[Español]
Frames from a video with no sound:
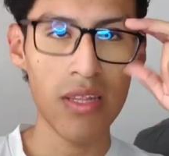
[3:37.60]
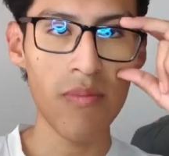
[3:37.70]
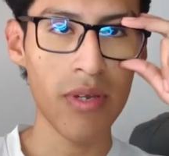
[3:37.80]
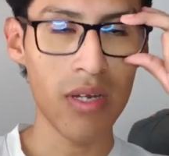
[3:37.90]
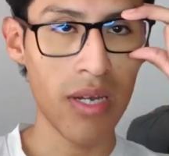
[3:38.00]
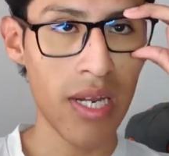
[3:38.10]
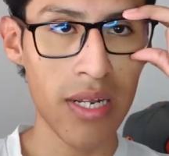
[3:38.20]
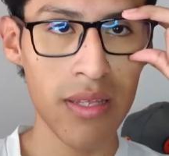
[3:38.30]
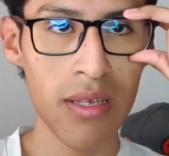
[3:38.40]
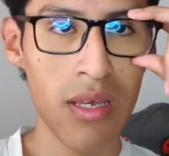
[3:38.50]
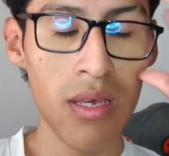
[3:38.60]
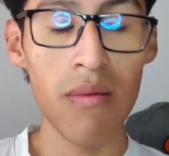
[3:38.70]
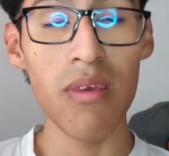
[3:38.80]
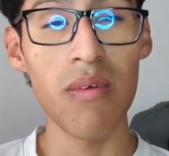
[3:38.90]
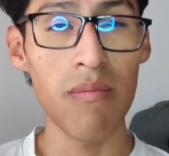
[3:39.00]
La típica nerd.
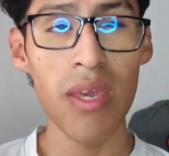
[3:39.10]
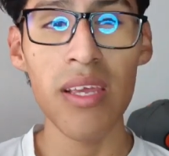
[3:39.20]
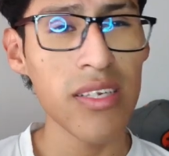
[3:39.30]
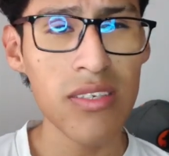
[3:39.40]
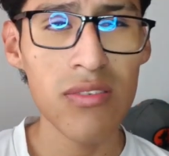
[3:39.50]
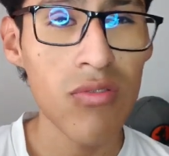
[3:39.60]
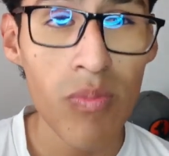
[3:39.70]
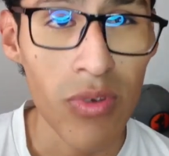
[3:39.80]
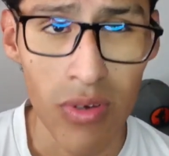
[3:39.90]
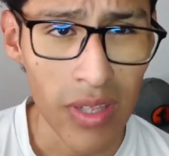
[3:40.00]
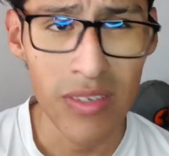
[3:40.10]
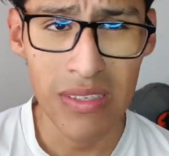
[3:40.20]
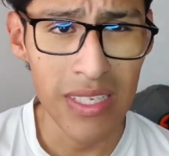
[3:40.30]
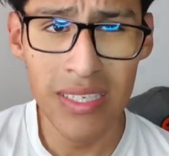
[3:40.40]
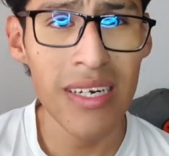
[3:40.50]
Y men, es estúpido.
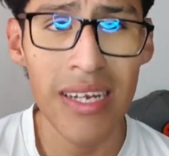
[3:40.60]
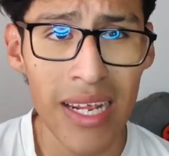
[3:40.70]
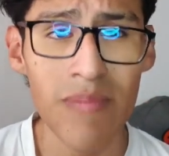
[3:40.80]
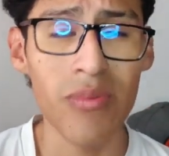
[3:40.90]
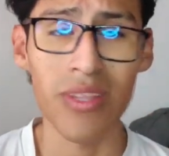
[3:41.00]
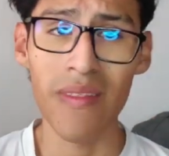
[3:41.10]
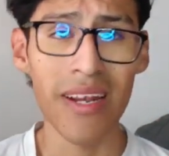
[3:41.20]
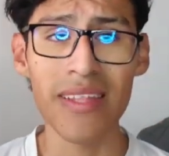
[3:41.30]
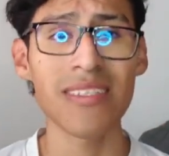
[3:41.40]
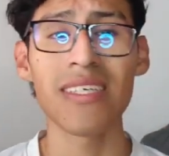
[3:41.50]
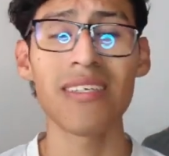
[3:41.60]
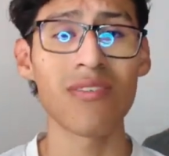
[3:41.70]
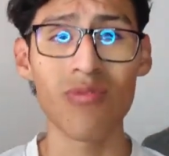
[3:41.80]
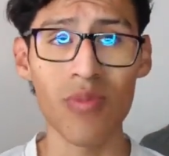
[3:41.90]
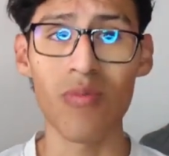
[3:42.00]
Es decir nerd por tener lentes es
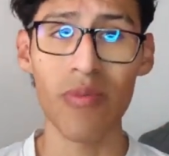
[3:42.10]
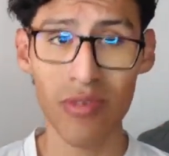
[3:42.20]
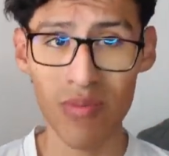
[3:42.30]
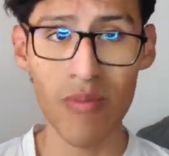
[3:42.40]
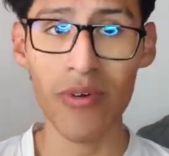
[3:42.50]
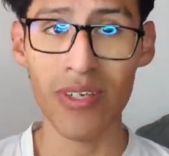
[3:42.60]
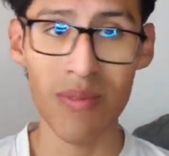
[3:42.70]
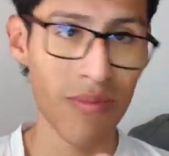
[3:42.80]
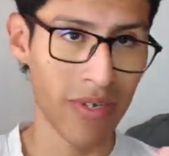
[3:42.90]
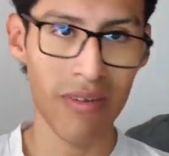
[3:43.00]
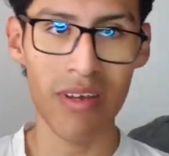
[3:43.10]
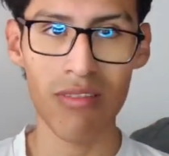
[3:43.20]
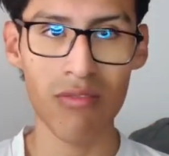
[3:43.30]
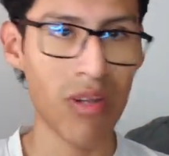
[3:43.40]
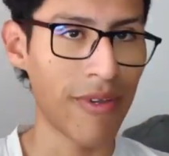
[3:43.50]
estúpido. Por lo menos en mi época sí, porque
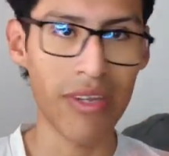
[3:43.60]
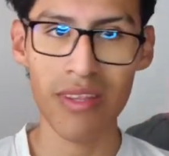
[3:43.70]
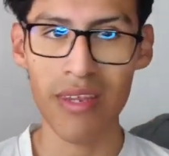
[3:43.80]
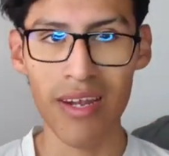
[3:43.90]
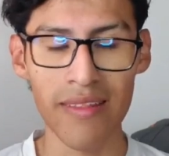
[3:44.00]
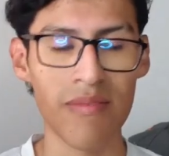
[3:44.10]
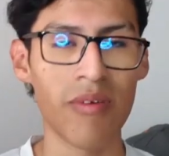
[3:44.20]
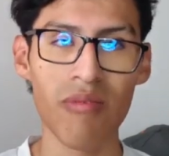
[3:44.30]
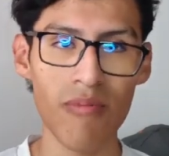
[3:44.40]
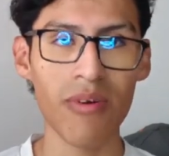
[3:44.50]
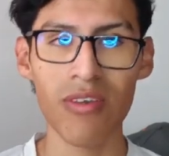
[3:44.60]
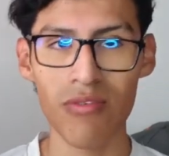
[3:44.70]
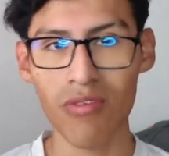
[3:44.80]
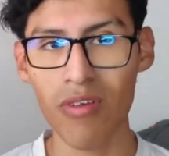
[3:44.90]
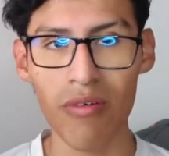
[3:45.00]
ahora la mayoría tiene lentes, pero en mi época
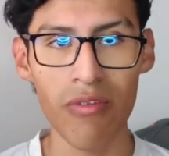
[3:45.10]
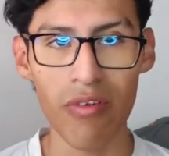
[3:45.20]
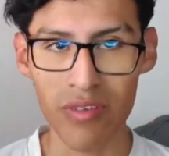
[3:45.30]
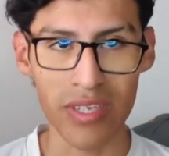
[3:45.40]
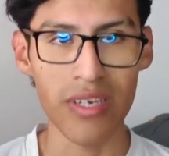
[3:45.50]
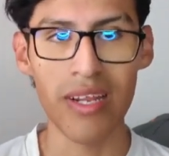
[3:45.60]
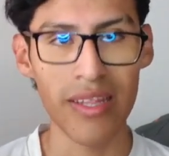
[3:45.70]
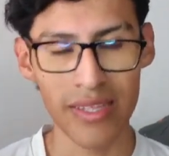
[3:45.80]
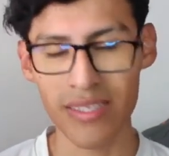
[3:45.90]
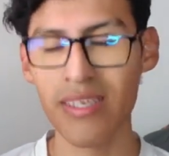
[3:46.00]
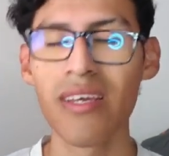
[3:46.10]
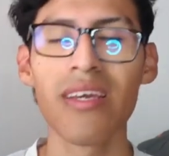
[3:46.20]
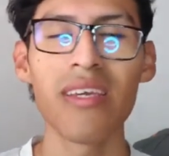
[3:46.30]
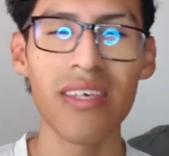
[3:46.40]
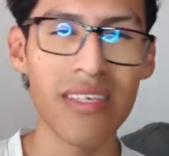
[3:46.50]
yo era uno de los que tenía lentes
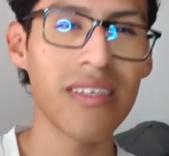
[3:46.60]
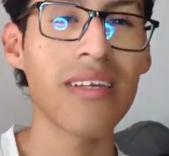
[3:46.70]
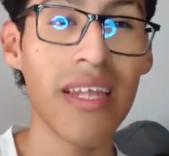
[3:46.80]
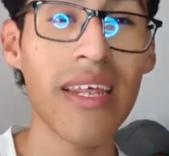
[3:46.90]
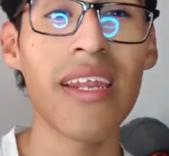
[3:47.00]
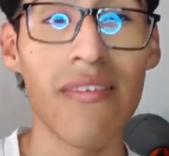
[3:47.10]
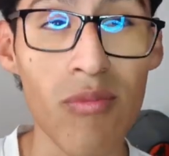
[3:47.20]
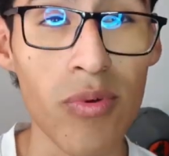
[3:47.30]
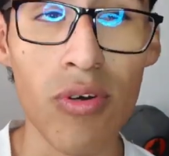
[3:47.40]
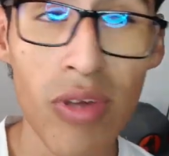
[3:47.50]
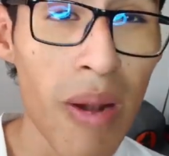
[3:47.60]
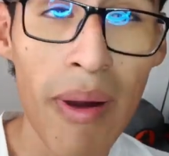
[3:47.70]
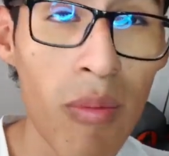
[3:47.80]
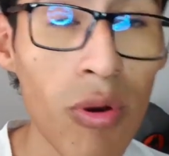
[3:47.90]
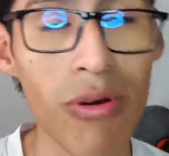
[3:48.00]
y decir nerd era estúpido. Yo era
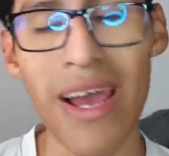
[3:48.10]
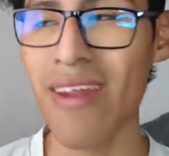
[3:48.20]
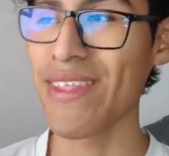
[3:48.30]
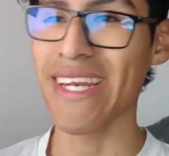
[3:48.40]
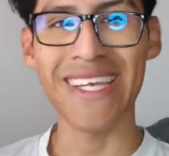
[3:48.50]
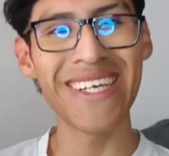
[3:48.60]
más burro, ah, no te